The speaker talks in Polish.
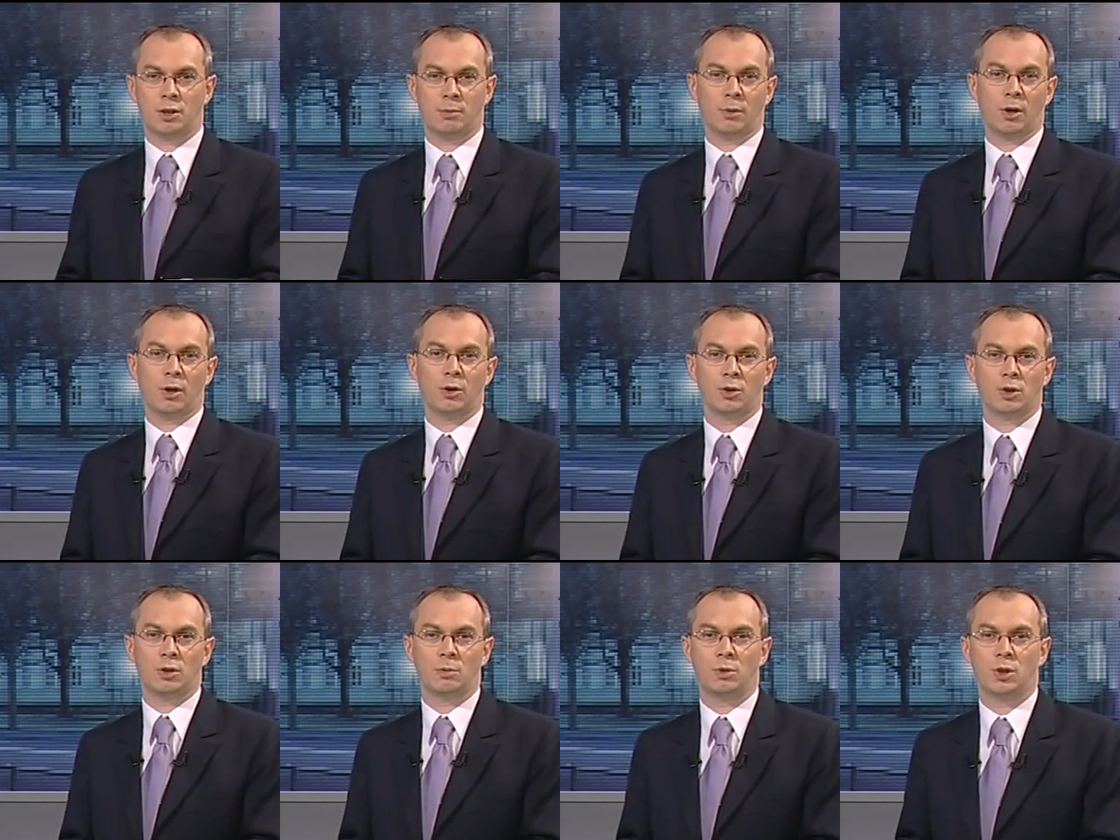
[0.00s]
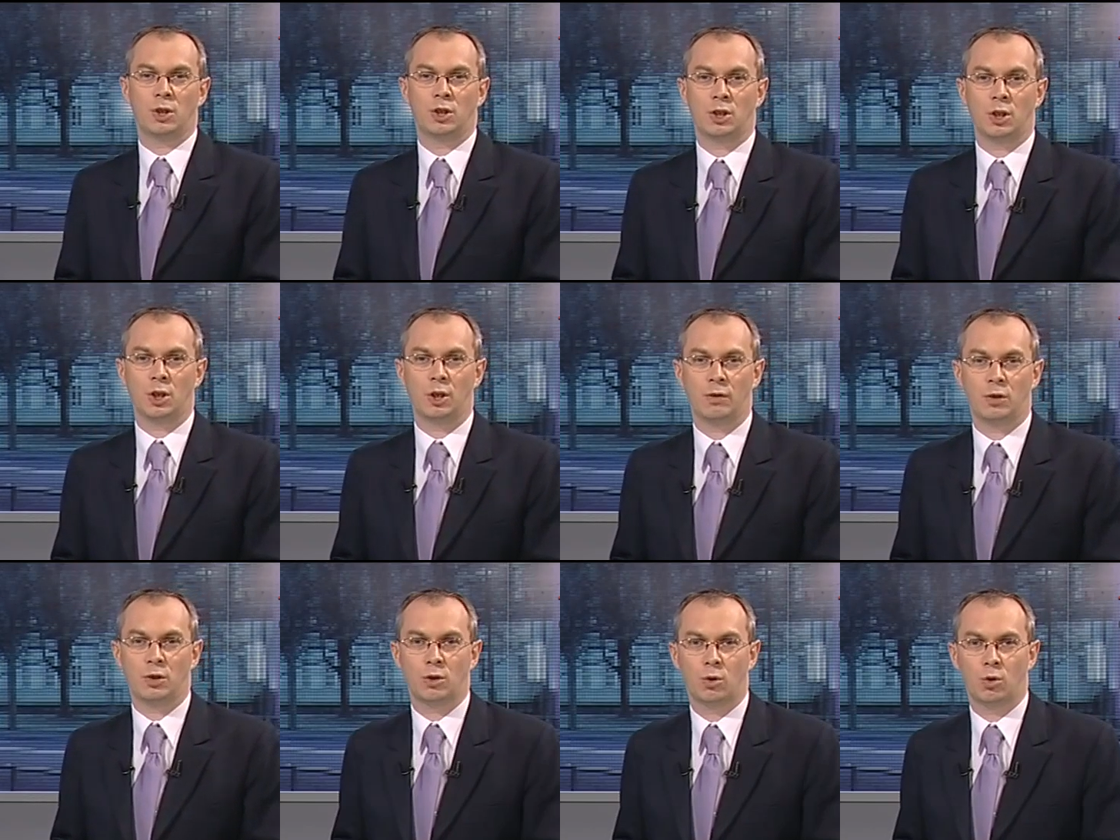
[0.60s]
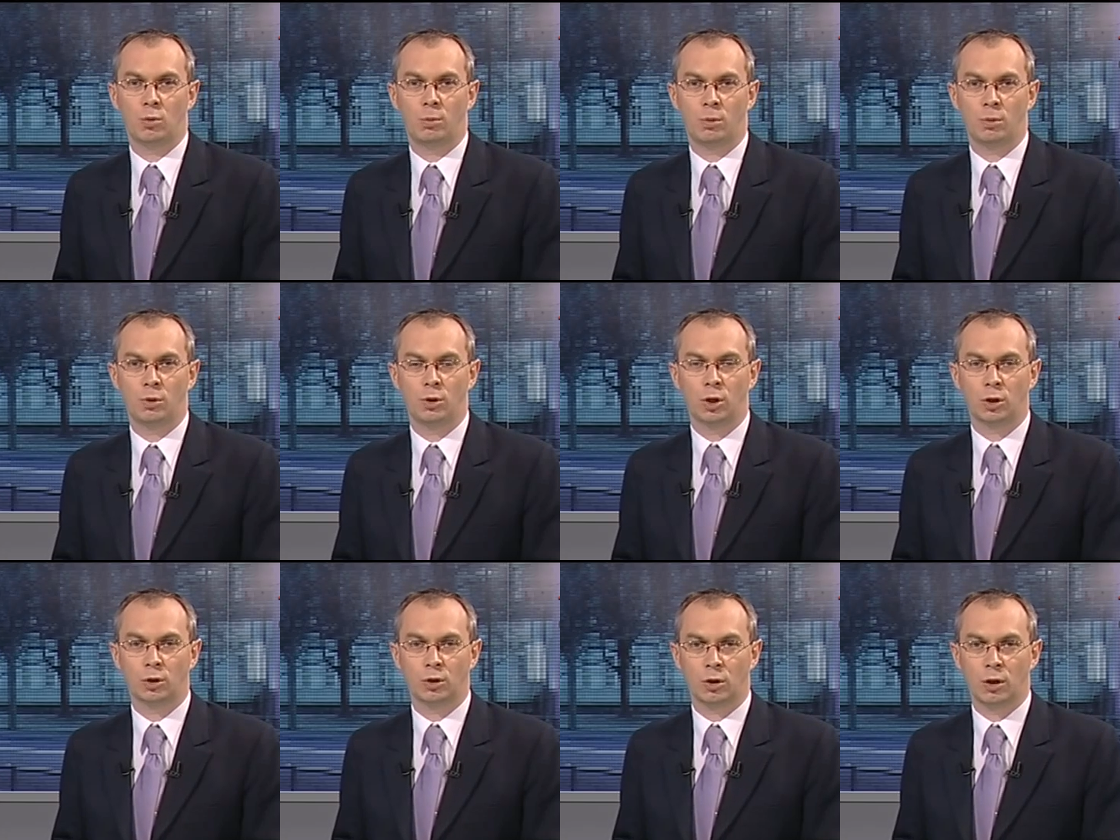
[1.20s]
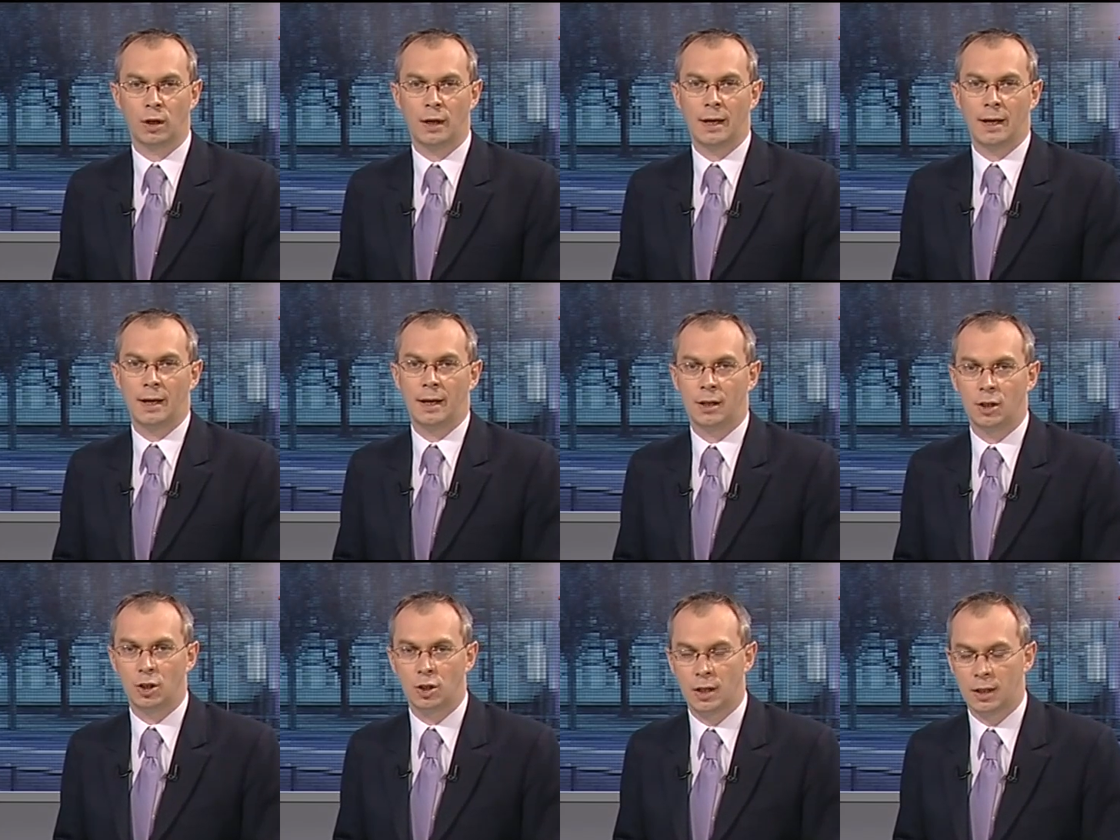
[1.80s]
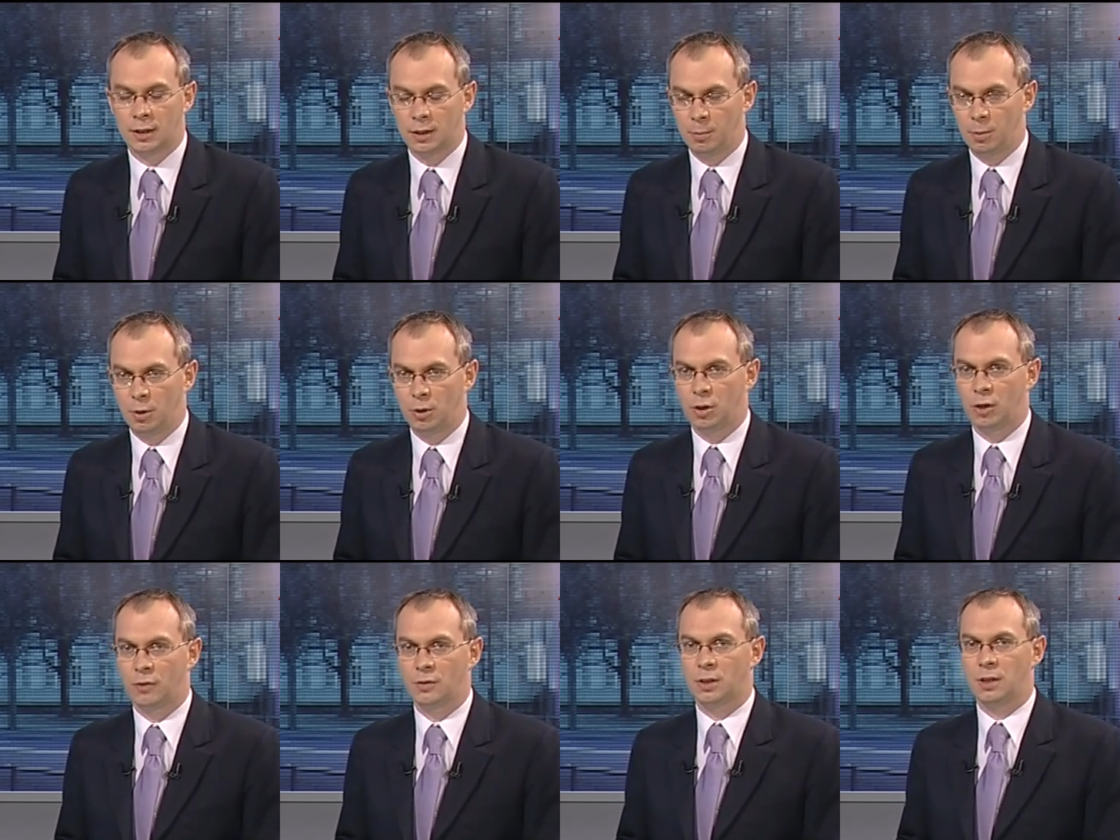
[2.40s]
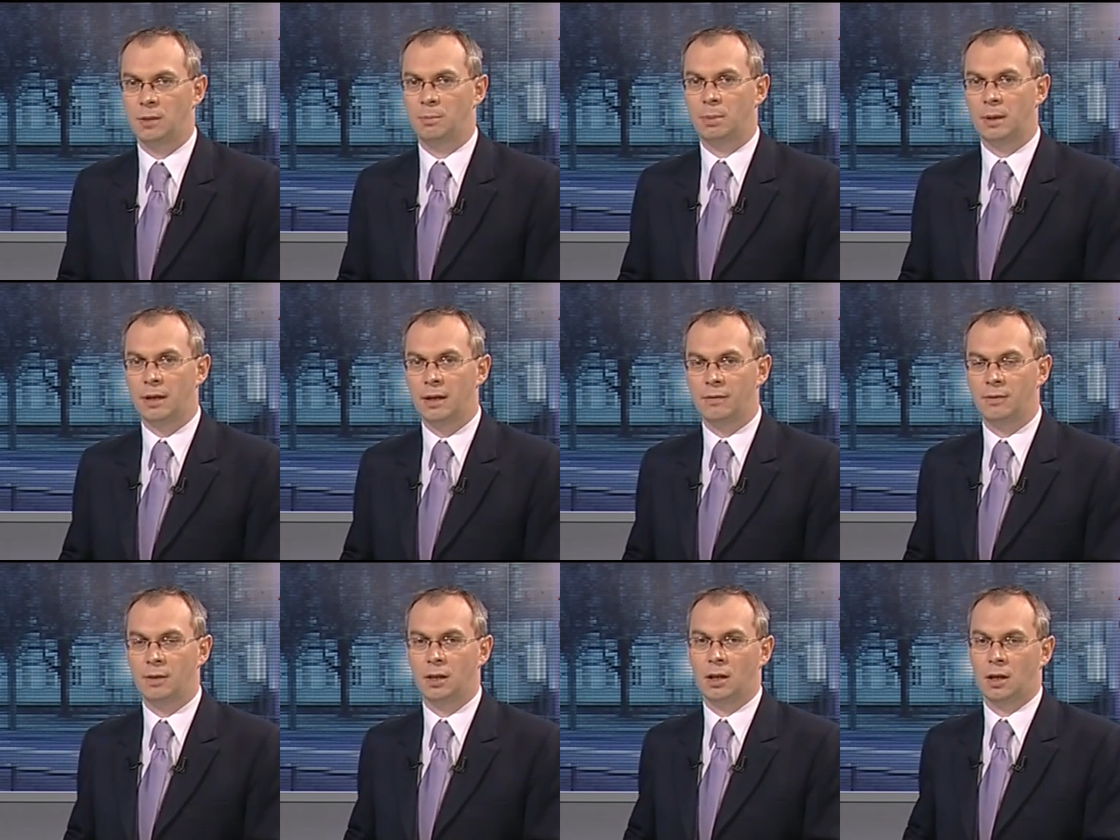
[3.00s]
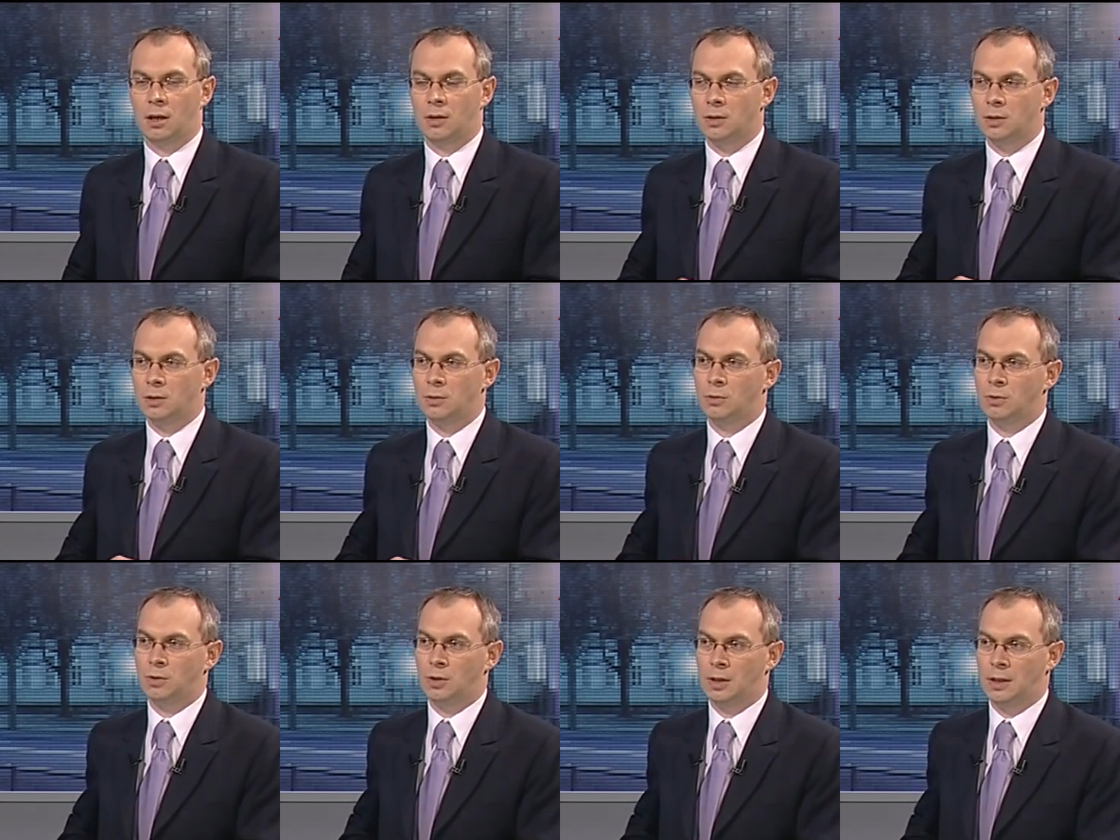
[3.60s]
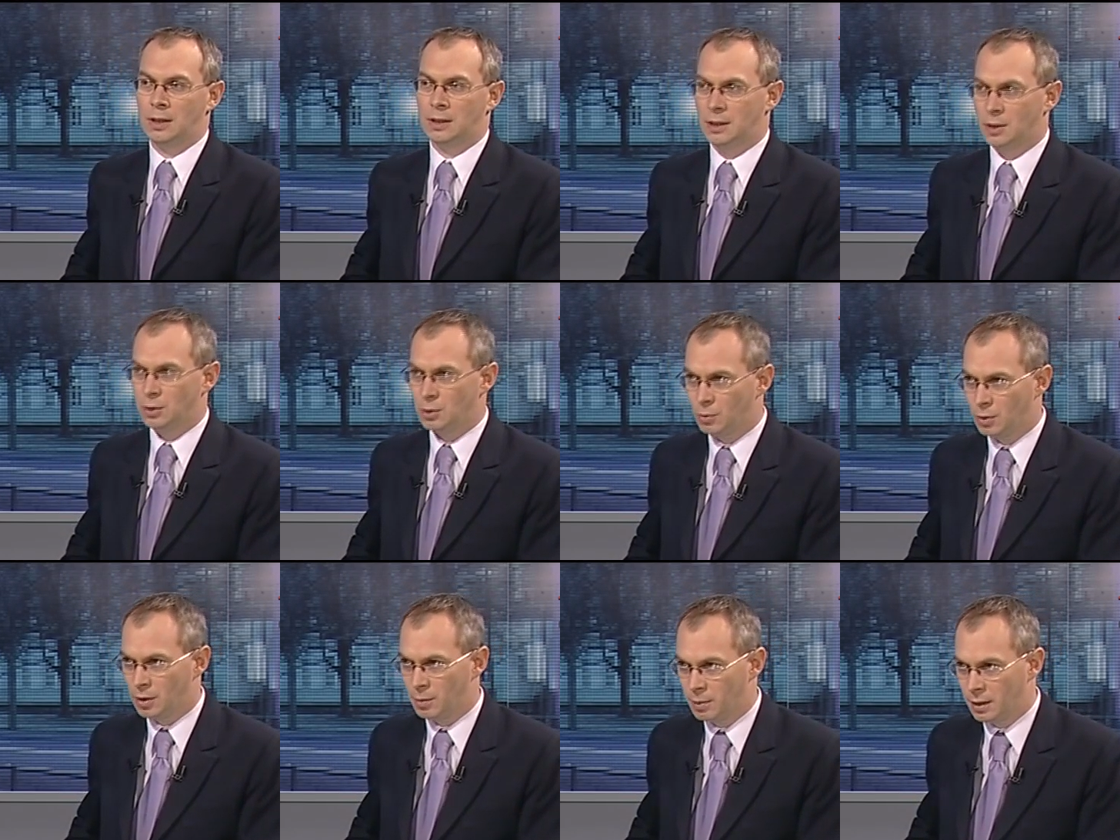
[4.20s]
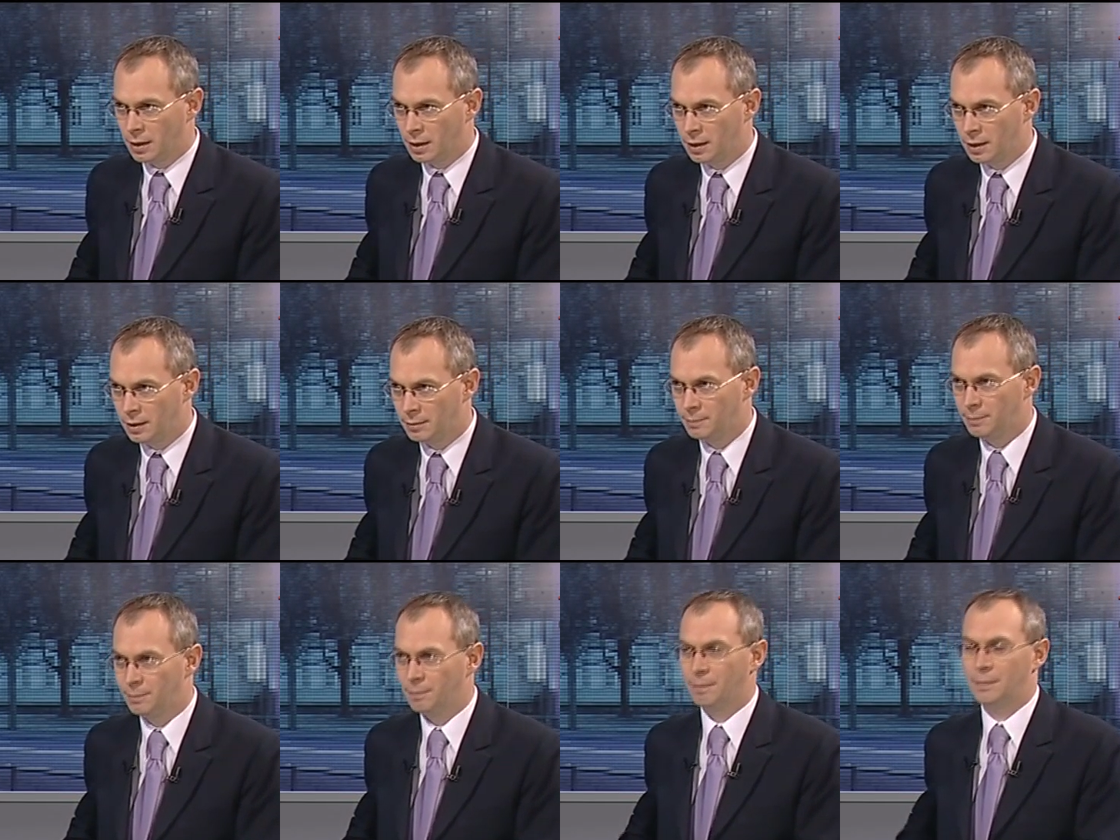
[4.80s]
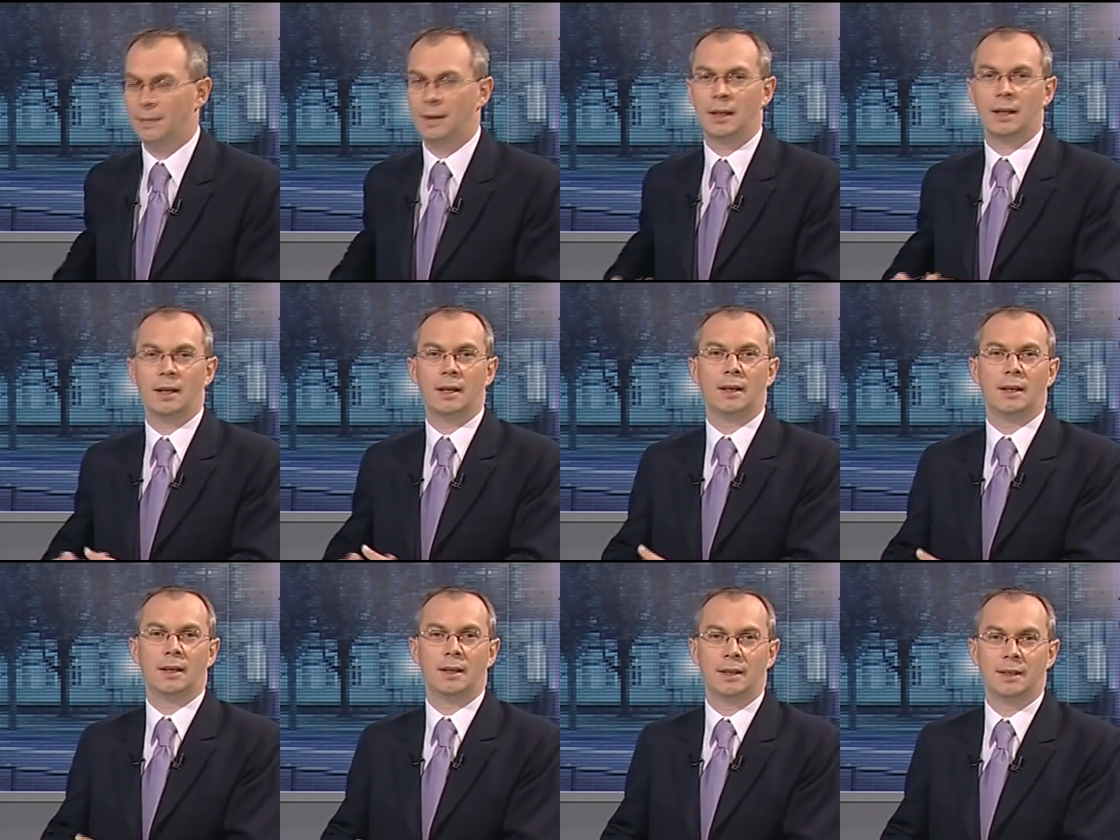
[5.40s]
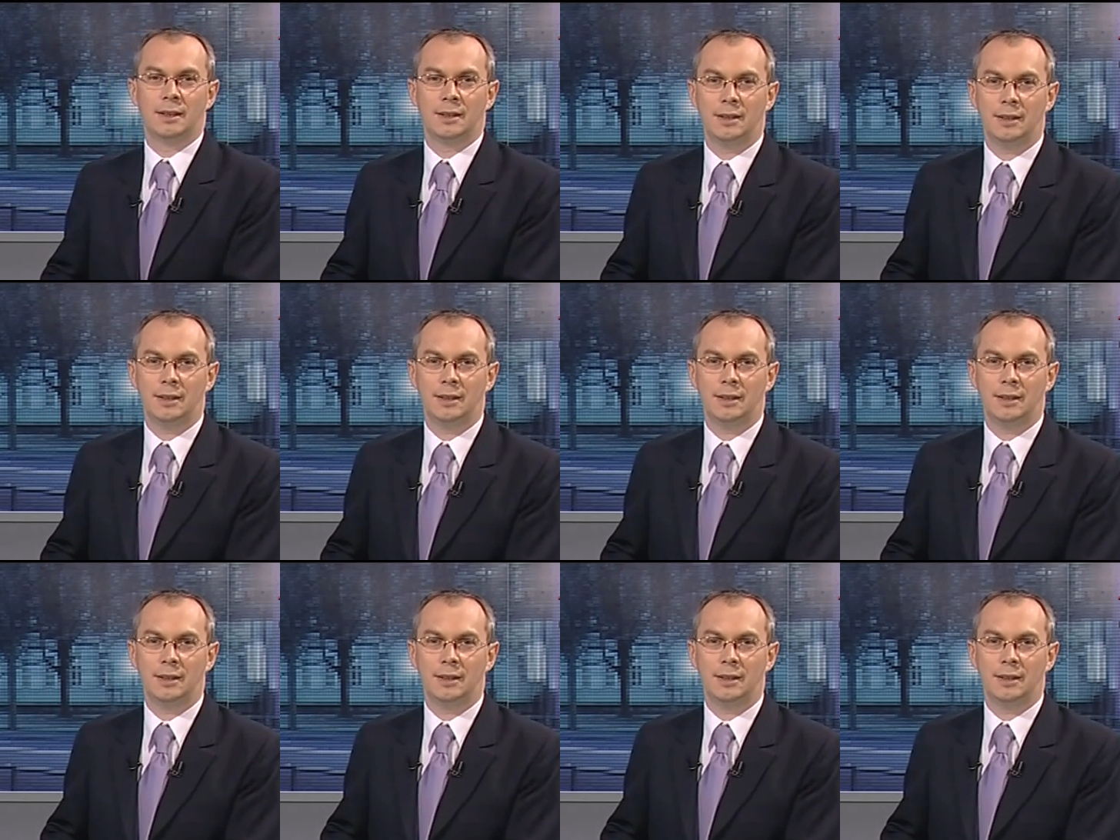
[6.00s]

Naszym gościem dzisiejszego wieczoru był dr Ryszard Piotrowski, prawnik, konstytucjonalista. Dziękuję pięknie. Dziękuję bardzo.